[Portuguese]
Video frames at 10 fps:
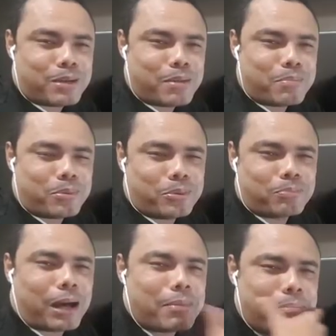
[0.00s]
babu,
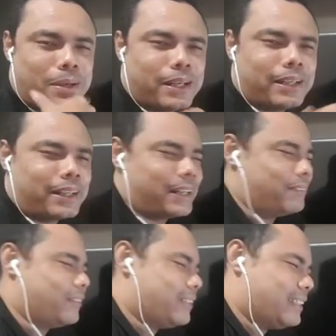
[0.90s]
baba
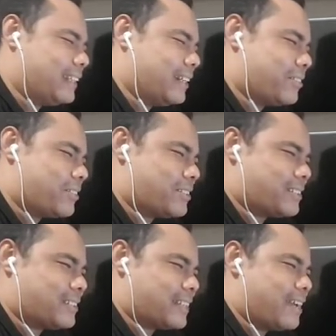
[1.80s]
branca, meu Deus do
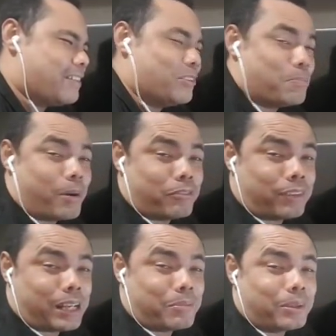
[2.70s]
céu, ele não pode
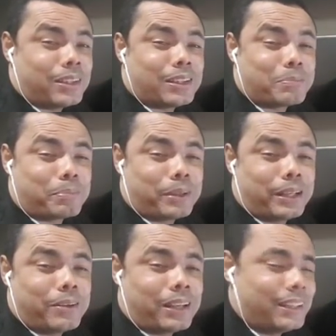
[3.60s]
ficar muito tempo
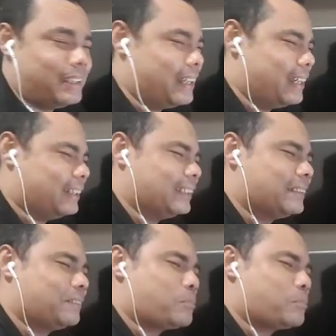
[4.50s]
lá dentro.